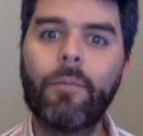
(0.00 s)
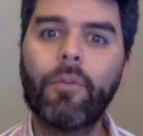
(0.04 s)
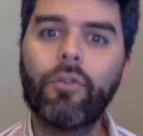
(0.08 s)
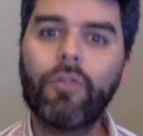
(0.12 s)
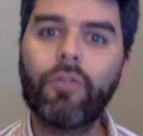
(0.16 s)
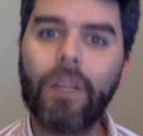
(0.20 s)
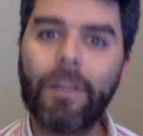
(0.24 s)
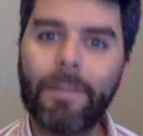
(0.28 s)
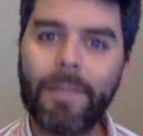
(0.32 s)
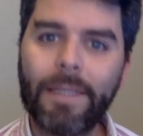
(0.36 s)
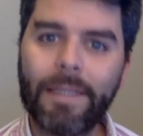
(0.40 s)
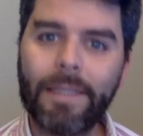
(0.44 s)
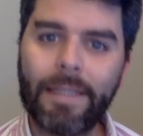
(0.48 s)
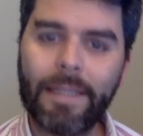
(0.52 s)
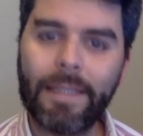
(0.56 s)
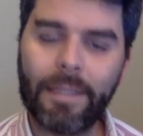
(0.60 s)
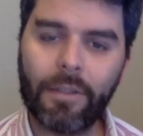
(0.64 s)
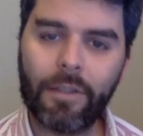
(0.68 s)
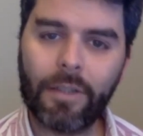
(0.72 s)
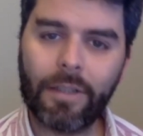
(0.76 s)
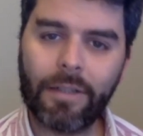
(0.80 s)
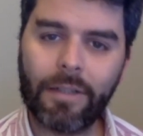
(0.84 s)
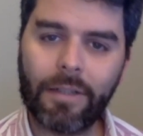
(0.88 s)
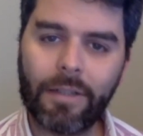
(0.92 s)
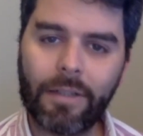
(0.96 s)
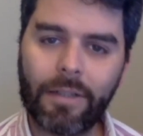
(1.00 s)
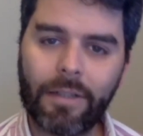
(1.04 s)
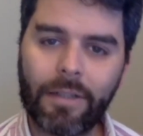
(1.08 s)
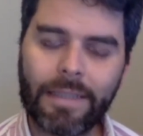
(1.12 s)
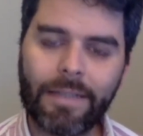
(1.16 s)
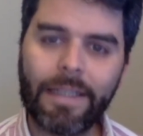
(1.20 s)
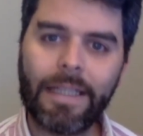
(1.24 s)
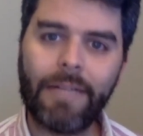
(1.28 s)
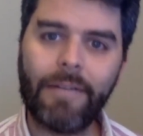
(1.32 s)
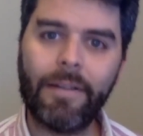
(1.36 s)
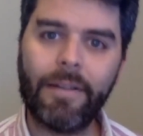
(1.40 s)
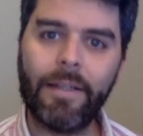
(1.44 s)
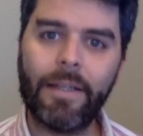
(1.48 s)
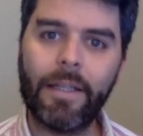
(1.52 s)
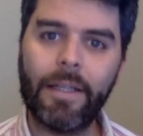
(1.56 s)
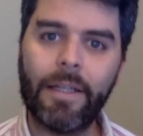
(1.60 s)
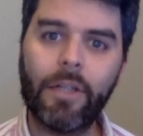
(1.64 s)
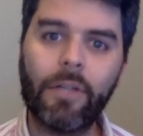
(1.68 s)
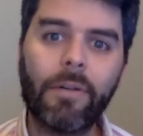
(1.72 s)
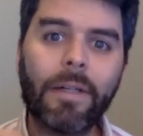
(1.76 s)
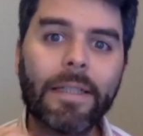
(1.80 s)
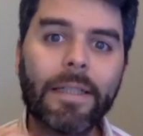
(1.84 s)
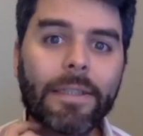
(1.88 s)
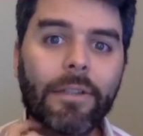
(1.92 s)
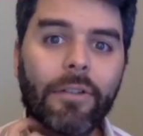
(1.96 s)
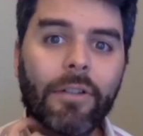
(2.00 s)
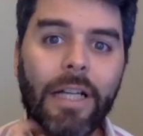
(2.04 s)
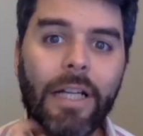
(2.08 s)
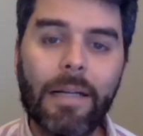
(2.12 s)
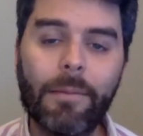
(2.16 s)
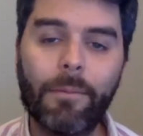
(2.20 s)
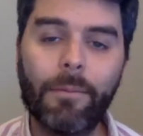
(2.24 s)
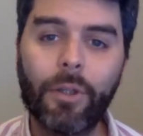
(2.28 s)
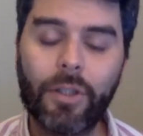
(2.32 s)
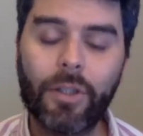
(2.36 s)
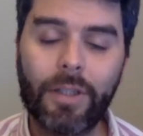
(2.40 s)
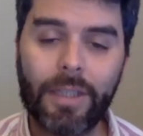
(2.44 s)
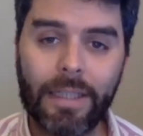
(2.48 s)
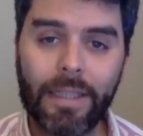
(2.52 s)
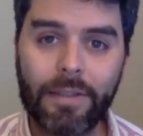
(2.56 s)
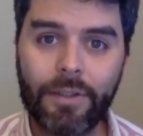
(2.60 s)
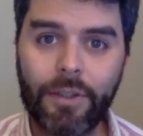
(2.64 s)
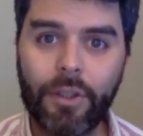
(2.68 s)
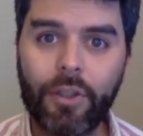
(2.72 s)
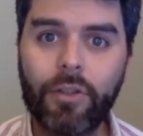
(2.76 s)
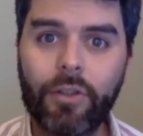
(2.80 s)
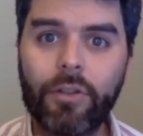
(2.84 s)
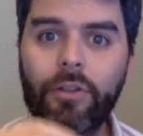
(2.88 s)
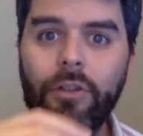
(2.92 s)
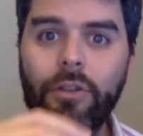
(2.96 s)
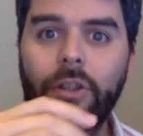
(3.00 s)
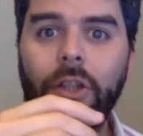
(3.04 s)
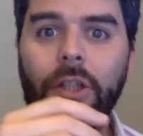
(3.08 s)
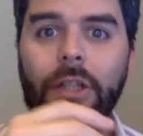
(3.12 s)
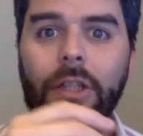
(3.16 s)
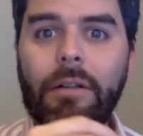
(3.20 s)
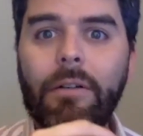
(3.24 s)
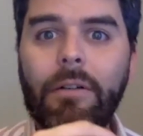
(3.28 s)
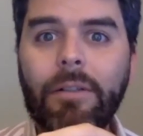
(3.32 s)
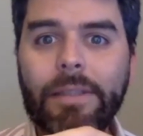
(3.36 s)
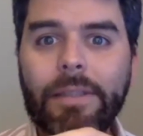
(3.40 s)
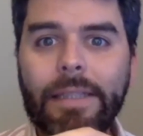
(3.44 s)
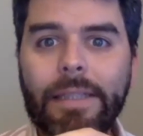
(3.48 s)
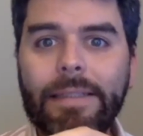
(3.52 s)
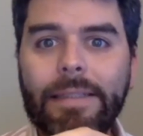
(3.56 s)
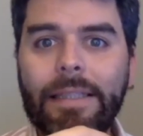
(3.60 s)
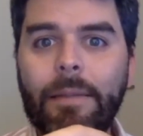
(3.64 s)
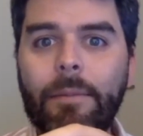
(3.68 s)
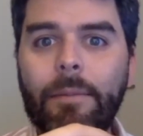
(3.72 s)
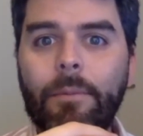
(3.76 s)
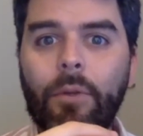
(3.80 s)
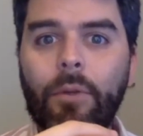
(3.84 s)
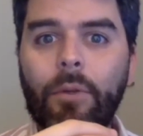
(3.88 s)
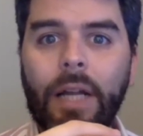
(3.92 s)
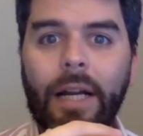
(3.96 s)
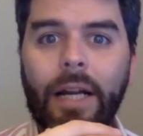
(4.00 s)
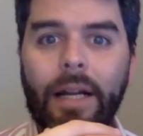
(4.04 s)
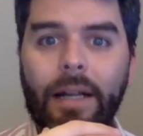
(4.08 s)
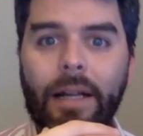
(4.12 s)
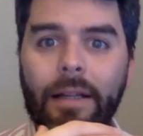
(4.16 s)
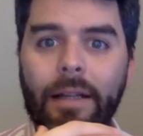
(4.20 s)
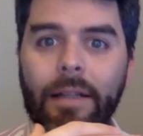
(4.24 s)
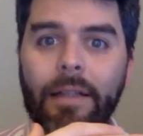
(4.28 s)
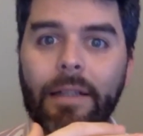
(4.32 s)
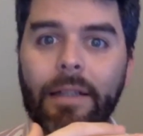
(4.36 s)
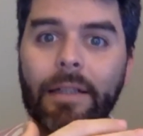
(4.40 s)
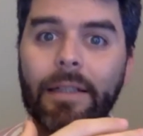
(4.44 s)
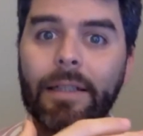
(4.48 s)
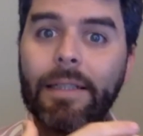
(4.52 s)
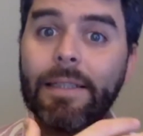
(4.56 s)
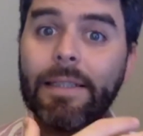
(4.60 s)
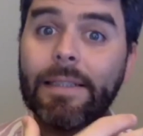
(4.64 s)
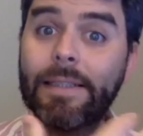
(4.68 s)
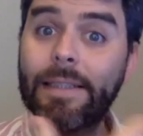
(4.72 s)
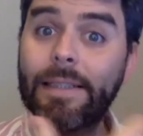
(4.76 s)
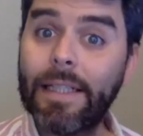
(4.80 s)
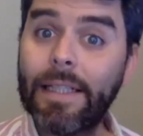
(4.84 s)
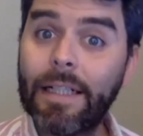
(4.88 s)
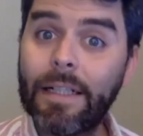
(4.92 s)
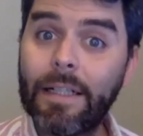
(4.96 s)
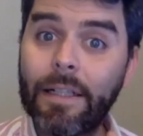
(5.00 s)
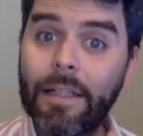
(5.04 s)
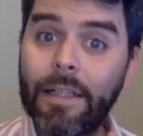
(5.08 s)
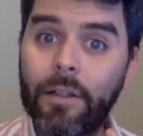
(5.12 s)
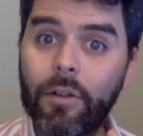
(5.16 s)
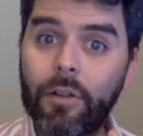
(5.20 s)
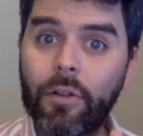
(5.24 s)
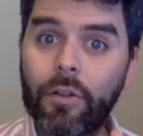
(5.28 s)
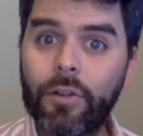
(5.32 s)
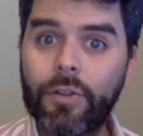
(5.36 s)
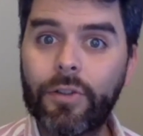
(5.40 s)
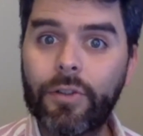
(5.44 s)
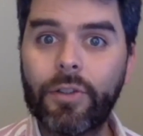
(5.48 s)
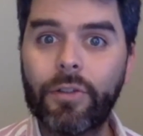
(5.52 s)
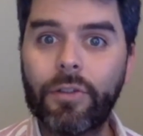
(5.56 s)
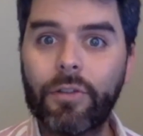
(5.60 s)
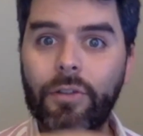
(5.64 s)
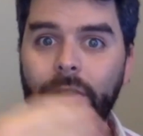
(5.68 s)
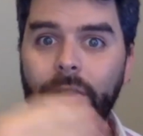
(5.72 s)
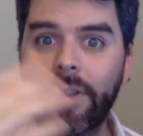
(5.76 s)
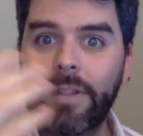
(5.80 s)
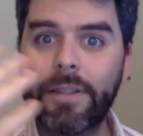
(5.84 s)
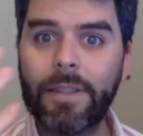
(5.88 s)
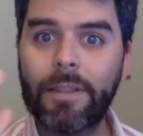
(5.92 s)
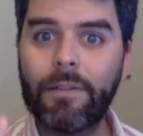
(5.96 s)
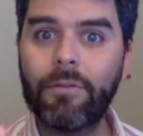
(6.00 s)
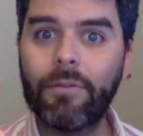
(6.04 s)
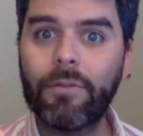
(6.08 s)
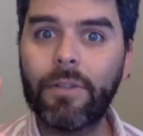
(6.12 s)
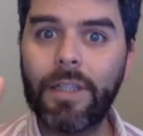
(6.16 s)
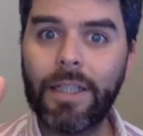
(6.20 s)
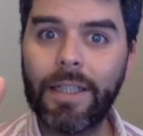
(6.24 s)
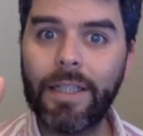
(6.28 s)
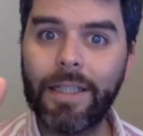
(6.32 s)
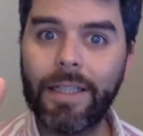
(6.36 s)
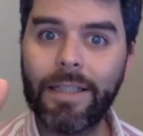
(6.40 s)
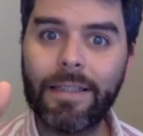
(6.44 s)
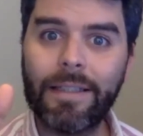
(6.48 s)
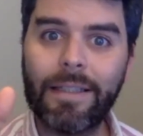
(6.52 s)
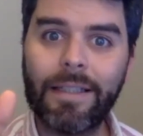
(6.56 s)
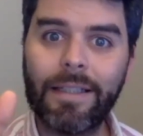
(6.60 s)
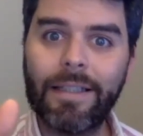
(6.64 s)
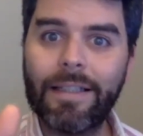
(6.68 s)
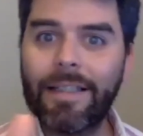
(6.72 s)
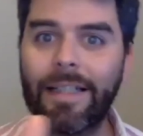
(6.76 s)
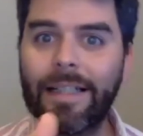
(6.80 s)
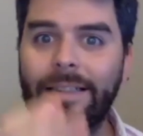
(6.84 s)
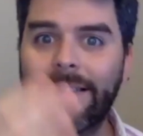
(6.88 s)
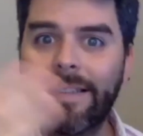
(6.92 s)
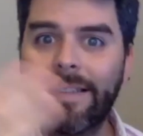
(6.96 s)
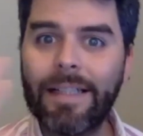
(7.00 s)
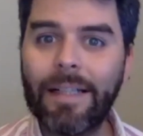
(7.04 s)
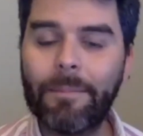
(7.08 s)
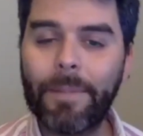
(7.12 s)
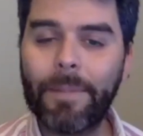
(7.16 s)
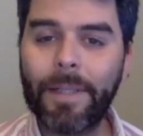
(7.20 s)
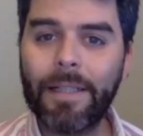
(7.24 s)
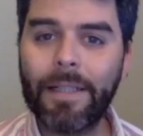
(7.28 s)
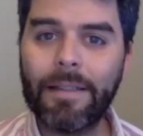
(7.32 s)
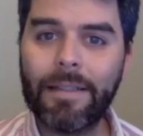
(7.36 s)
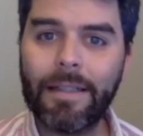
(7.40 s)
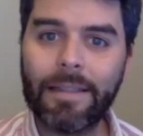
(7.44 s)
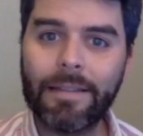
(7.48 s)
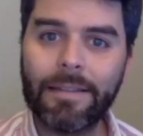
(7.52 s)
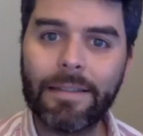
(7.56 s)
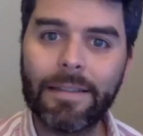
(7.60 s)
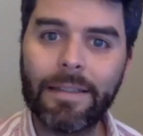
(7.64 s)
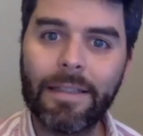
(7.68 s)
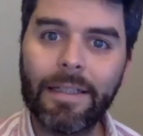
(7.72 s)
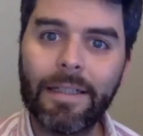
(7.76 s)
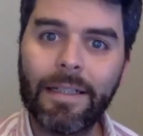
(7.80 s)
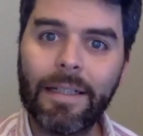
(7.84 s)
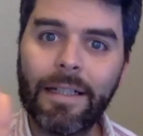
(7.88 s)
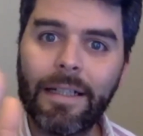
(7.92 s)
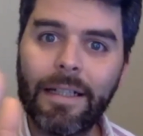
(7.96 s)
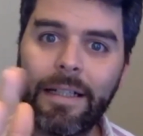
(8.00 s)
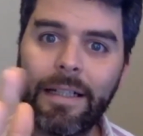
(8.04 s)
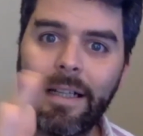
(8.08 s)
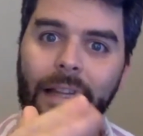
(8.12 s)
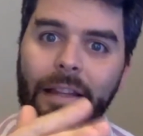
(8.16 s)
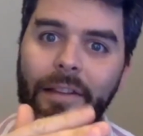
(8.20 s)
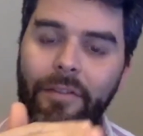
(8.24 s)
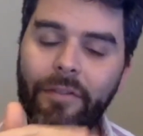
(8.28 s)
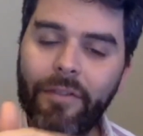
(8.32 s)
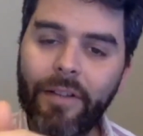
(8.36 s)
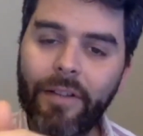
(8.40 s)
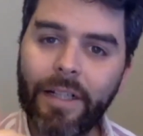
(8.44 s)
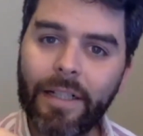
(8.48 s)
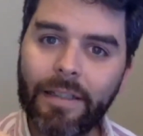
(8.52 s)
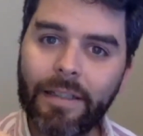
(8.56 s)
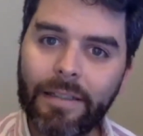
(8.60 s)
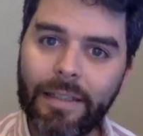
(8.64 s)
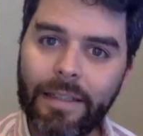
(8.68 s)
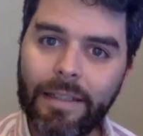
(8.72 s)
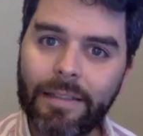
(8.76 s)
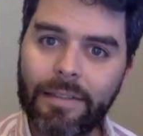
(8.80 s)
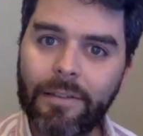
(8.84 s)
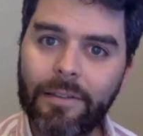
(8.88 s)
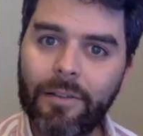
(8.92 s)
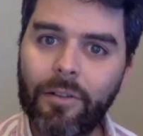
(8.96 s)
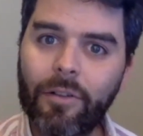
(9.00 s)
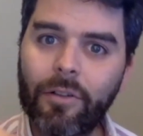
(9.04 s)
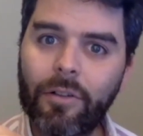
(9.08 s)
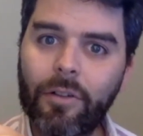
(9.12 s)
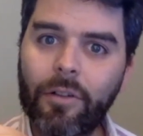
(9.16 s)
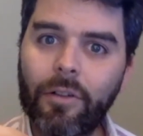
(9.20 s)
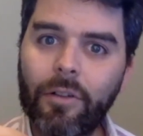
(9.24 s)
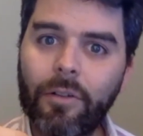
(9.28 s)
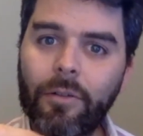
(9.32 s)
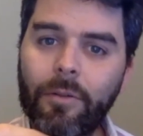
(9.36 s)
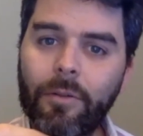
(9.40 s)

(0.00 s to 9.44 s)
Puntualmente, lo que vas a ver este video va a ser una demostración donde vamos a simular ser el negocio y ser un cliente y así aprendas las diferentes